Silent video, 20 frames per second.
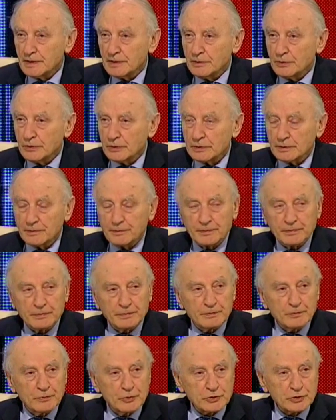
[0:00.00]
И он
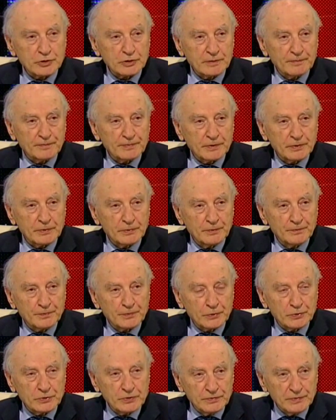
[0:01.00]
может
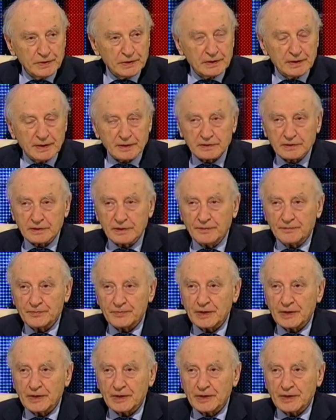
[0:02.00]
удивить нас